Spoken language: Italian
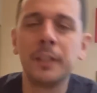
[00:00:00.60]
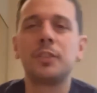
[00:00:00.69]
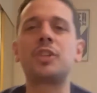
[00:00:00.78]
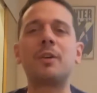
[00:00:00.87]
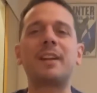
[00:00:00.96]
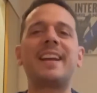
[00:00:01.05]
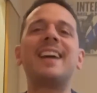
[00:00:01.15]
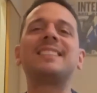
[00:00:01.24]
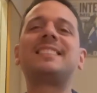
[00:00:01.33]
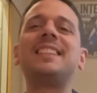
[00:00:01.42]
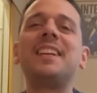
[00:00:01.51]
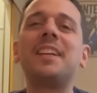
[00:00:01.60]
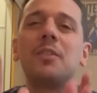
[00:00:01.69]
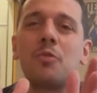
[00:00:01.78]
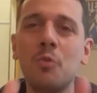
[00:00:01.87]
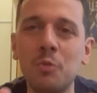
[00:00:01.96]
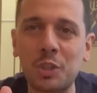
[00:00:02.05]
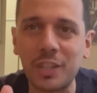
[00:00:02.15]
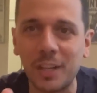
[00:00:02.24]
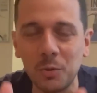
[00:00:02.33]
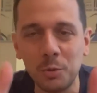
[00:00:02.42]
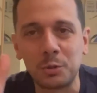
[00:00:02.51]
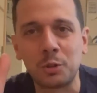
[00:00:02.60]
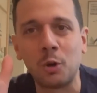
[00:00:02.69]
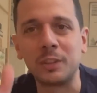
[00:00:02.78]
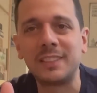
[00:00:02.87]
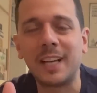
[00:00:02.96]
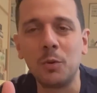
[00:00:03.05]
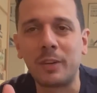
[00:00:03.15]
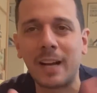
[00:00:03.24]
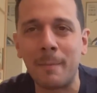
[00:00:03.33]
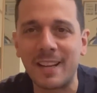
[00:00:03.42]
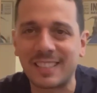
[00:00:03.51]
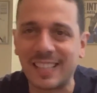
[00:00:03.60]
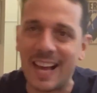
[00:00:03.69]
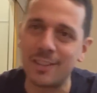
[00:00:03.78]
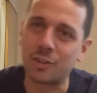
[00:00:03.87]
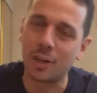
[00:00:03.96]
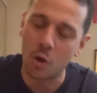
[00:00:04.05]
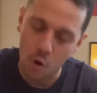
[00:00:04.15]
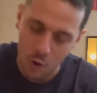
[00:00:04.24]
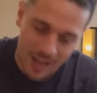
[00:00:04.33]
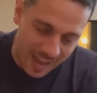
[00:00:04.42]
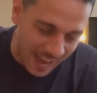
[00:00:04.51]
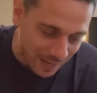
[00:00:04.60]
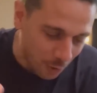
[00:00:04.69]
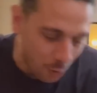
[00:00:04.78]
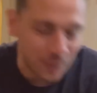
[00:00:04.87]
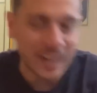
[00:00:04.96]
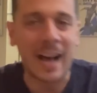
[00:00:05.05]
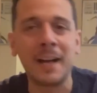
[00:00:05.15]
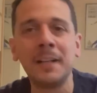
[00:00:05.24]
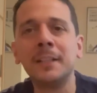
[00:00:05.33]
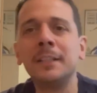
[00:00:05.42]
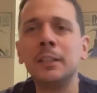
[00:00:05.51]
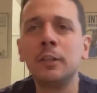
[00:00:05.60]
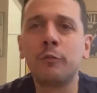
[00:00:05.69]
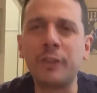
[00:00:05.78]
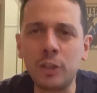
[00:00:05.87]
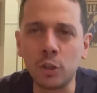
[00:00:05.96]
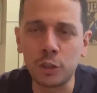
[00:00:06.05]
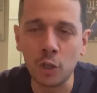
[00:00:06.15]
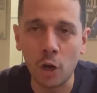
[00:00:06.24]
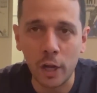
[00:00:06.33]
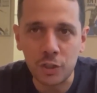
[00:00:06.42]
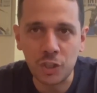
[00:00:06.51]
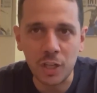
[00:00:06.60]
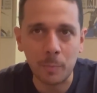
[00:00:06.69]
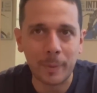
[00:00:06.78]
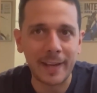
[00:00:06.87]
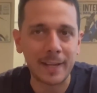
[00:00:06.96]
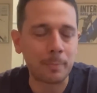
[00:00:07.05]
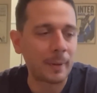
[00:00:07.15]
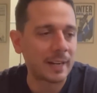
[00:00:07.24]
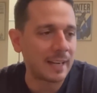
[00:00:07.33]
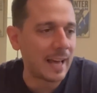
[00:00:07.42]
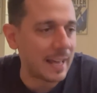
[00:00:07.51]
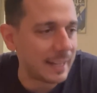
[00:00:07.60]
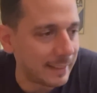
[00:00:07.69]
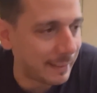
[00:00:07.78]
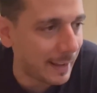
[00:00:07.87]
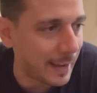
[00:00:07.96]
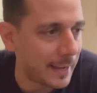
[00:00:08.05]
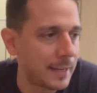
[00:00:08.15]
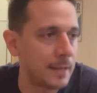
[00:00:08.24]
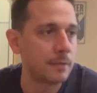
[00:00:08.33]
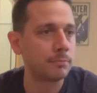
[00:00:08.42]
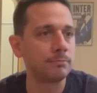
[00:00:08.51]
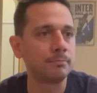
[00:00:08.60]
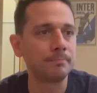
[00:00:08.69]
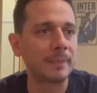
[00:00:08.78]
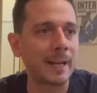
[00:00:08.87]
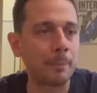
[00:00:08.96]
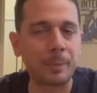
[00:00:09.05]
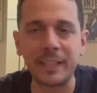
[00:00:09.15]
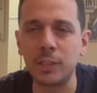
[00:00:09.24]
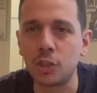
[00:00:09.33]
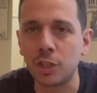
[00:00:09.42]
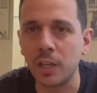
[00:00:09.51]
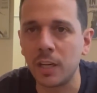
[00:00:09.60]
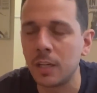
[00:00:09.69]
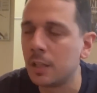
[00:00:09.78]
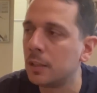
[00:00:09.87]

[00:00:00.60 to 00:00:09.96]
Ciao ragazzi, un saluto da Luca Mastrangelo. Allora, video di oggi per parlare dei capricci,